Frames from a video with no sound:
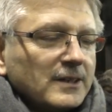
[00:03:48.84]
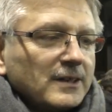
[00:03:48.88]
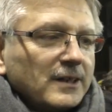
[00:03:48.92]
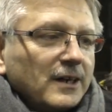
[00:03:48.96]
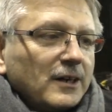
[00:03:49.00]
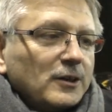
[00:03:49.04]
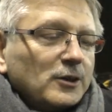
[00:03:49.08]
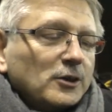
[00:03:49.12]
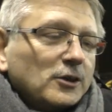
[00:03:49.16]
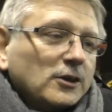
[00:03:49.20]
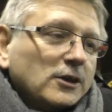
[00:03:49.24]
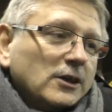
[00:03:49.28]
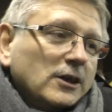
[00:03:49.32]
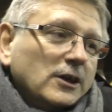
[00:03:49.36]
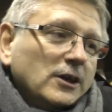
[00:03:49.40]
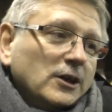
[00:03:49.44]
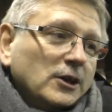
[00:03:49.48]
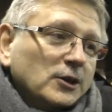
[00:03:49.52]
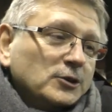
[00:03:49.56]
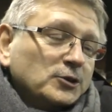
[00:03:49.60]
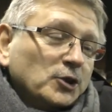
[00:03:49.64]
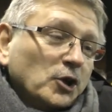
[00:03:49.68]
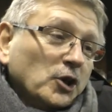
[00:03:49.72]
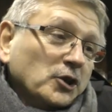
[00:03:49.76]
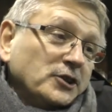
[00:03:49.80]
Alors,
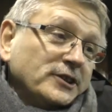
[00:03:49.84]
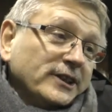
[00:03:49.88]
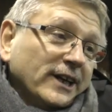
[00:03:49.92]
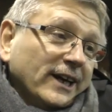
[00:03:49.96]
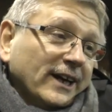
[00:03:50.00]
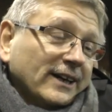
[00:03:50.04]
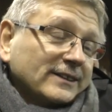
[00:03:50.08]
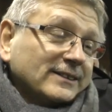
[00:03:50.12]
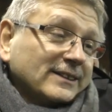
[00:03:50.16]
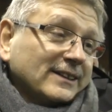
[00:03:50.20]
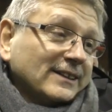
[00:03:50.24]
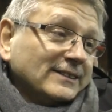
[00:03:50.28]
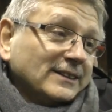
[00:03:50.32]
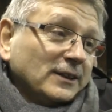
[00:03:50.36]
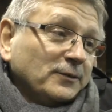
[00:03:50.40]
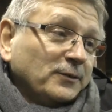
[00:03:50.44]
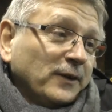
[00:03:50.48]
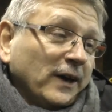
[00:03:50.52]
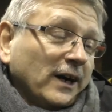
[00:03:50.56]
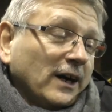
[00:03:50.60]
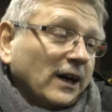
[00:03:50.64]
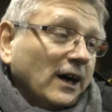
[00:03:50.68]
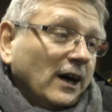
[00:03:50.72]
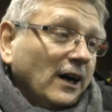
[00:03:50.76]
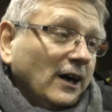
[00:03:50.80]
euh, deux tiers très
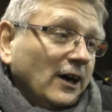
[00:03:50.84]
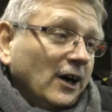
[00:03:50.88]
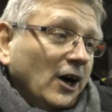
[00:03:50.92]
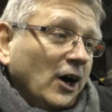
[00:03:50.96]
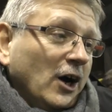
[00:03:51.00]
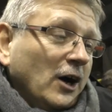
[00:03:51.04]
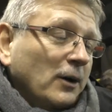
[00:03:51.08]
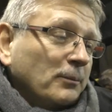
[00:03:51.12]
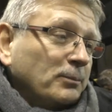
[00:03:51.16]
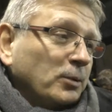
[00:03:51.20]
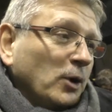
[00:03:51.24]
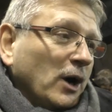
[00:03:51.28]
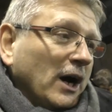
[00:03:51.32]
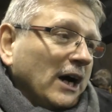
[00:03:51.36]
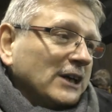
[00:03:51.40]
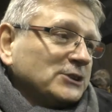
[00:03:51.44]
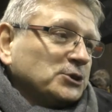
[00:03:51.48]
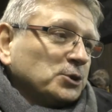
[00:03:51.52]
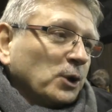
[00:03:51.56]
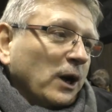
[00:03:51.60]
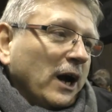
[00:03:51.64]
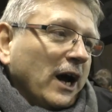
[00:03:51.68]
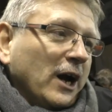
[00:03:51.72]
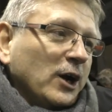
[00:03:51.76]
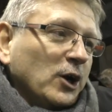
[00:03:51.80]
différents, un hein, pour
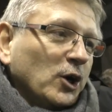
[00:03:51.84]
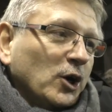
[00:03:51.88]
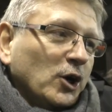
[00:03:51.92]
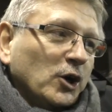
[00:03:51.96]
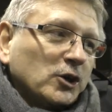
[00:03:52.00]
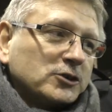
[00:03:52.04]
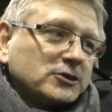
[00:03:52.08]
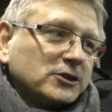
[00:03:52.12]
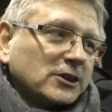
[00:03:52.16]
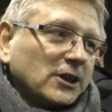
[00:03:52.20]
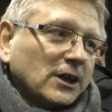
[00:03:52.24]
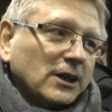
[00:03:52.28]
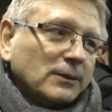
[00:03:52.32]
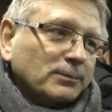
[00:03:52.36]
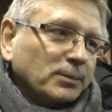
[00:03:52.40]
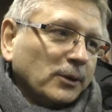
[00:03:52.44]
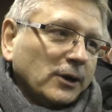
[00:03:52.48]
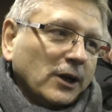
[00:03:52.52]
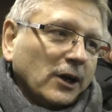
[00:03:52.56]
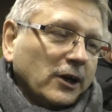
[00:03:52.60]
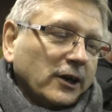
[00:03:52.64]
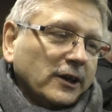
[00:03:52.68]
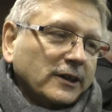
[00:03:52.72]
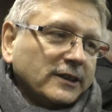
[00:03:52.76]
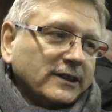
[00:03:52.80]
Ajoie, l'autre euh, pour
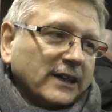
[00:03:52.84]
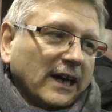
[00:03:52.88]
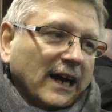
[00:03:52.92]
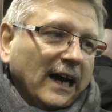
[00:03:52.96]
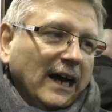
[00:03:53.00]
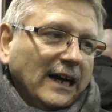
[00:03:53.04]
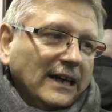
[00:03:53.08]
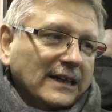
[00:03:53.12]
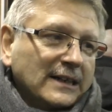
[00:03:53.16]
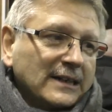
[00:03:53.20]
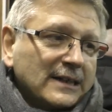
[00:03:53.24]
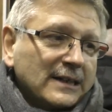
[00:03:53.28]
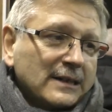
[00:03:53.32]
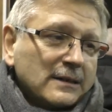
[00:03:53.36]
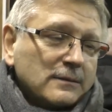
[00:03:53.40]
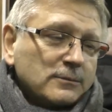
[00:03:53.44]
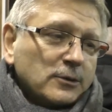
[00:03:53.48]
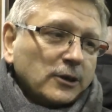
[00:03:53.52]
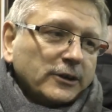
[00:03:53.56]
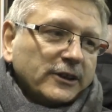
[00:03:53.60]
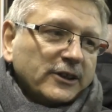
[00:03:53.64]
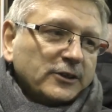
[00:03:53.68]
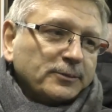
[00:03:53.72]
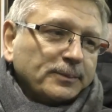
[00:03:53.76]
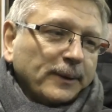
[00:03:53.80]
Langenthal.
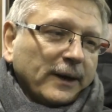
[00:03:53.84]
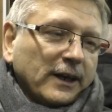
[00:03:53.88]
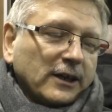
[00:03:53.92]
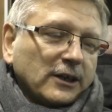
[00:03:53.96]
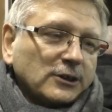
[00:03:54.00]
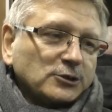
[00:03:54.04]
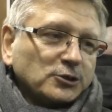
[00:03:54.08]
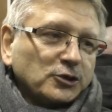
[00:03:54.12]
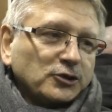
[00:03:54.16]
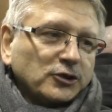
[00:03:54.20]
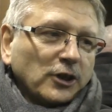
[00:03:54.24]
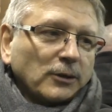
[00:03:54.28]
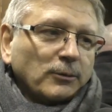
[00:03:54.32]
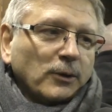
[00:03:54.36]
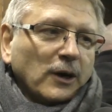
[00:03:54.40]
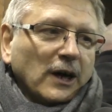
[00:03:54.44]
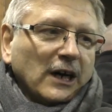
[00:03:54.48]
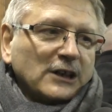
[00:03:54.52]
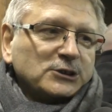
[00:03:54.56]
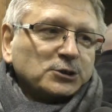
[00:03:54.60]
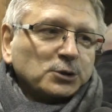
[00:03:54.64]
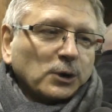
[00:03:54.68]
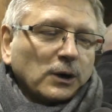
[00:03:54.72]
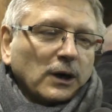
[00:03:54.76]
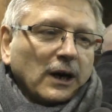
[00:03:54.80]
Et on espère que justement
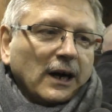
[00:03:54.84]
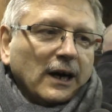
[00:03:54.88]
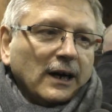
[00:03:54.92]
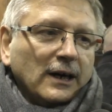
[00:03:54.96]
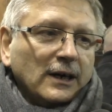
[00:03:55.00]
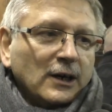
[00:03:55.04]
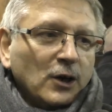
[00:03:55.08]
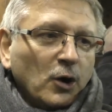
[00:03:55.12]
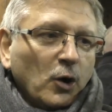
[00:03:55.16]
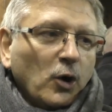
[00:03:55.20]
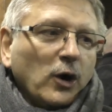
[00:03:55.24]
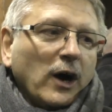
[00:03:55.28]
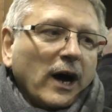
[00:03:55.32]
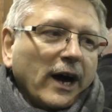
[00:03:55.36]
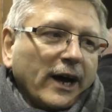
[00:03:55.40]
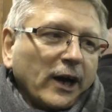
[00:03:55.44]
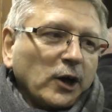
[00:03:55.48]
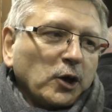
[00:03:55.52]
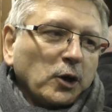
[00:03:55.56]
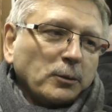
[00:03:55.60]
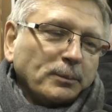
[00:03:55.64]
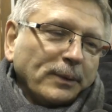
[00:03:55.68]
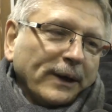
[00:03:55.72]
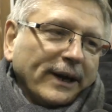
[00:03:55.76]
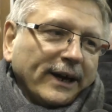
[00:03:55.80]
Ajoie aura
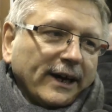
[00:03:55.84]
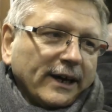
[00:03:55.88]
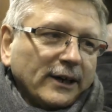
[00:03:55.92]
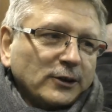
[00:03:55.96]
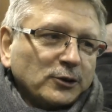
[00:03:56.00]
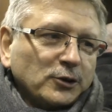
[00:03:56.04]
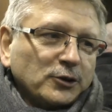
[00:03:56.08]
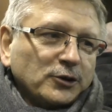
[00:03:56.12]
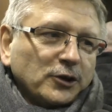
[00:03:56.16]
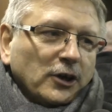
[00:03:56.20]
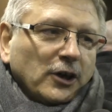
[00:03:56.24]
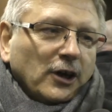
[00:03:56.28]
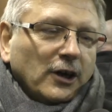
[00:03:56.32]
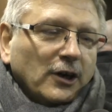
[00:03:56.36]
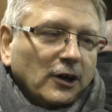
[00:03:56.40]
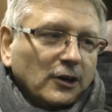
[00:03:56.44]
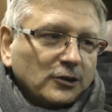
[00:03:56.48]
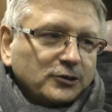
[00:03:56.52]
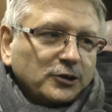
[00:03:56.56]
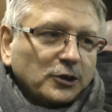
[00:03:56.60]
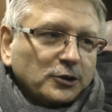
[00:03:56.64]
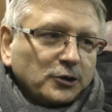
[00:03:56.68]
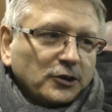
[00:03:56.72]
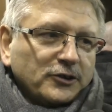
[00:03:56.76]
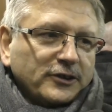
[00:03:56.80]
récupéré
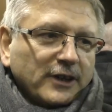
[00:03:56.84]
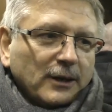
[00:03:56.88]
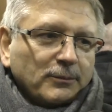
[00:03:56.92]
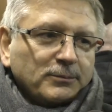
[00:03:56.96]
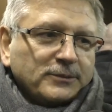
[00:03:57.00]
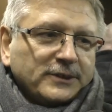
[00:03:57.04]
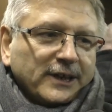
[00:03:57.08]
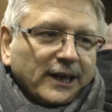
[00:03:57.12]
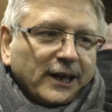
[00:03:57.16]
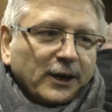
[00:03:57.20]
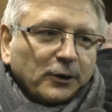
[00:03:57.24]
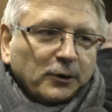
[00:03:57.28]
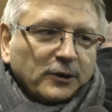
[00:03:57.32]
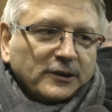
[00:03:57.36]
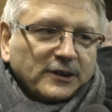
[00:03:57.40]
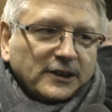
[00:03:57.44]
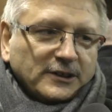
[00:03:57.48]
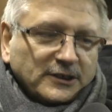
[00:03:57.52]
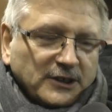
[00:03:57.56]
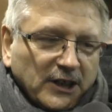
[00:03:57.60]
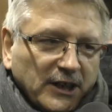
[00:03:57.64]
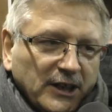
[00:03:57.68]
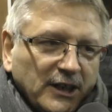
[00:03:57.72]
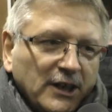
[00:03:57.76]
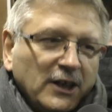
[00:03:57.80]
ce deuxième tiers où ils
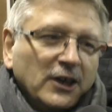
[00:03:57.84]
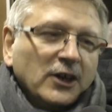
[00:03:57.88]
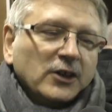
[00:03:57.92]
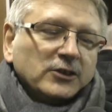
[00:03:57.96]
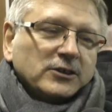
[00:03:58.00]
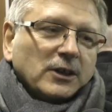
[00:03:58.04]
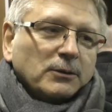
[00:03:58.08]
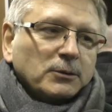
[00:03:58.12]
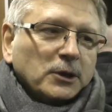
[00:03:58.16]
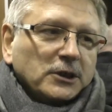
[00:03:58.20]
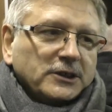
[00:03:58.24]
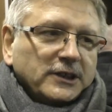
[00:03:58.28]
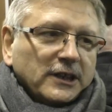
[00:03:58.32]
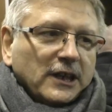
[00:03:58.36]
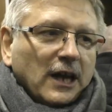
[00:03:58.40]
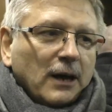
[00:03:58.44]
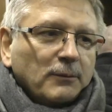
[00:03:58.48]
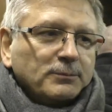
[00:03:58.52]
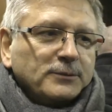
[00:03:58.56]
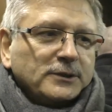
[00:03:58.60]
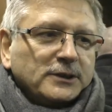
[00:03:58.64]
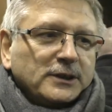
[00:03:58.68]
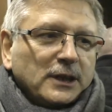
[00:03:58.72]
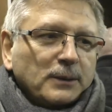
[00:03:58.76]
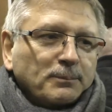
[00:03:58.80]
étaient, semble-t-il, un
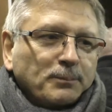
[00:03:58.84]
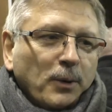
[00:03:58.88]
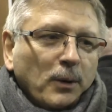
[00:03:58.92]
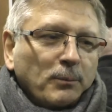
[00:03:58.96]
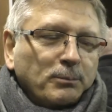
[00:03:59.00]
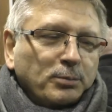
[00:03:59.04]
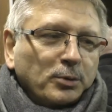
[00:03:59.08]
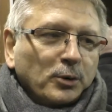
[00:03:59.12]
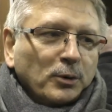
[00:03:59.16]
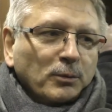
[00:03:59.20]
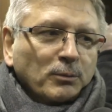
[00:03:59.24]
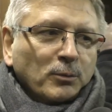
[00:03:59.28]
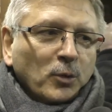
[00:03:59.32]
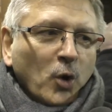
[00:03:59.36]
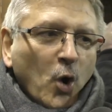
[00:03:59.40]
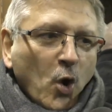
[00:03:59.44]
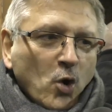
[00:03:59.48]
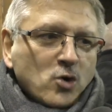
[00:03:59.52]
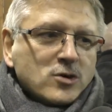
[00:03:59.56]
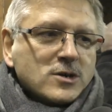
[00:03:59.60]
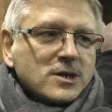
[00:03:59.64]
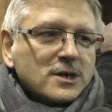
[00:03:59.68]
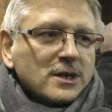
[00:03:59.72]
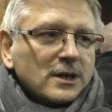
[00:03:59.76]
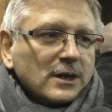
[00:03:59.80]
petit peu plus
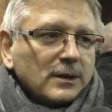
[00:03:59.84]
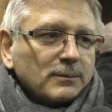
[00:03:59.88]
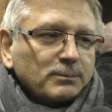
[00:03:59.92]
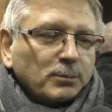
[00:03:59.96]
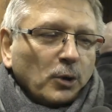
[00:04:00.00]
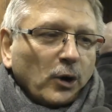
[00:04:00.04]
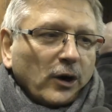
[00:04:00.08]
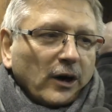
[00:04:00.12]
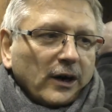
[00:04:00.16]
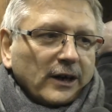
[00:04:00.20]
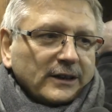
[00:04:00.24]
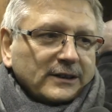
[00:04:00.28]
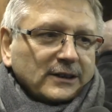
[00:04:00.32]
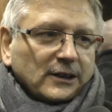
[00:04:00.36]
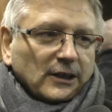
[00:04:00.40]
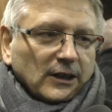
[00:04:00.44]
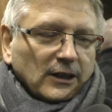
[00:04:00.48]
mous pour être